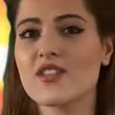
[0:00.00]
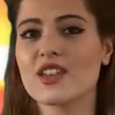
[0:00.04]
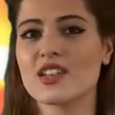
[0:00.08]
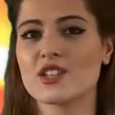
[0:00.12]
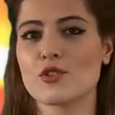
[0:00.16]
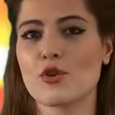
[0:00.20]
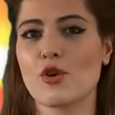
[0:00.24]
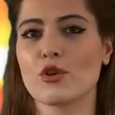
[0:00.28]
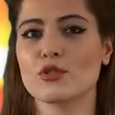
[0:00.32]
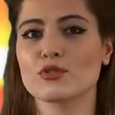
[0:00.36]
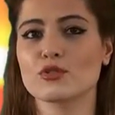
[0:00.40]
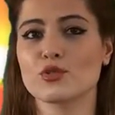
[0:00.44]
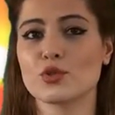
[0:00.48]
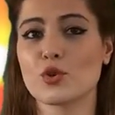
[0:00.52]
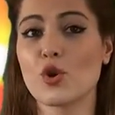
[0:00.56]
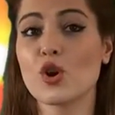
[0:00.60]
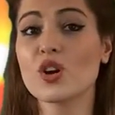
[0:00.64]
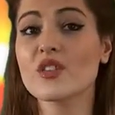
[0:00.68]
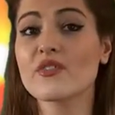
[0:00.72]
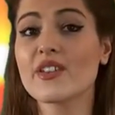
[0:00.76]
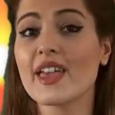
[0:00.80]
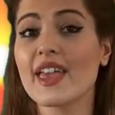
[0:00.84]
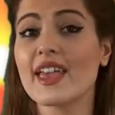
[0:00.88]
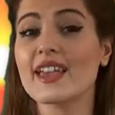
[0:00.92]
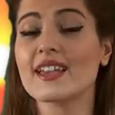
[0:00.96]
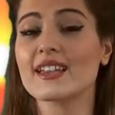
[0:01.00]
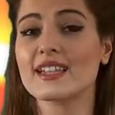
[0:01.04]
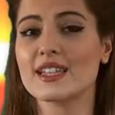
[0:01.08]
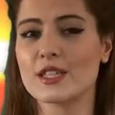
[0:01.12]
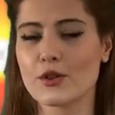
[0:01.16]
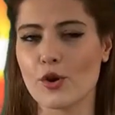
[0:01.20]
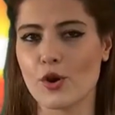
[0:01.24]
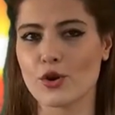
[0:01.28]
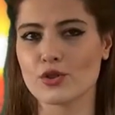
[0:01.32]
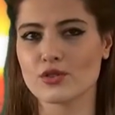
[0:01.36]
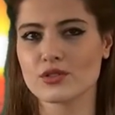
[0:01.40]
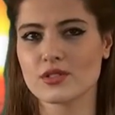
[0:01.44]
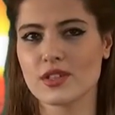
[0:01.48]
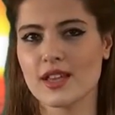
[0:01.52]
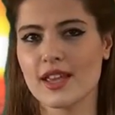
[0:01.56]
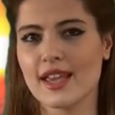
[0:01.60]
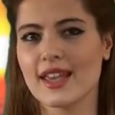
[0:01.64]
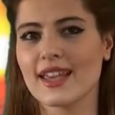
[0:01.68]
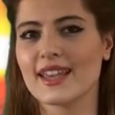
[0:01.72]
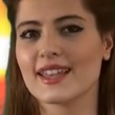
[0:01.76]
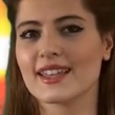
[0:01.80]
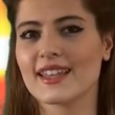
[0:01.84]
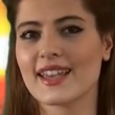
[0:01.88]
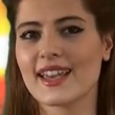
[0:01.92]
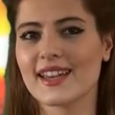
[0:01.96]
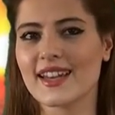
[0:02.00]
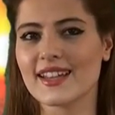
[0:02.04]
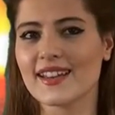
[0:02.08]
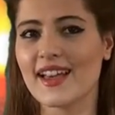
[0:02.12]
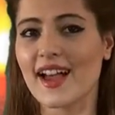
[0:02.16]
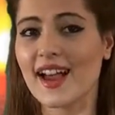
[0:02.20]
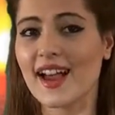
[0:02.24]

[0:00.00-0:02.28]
veriyor diyor ve ekliyor. Gelen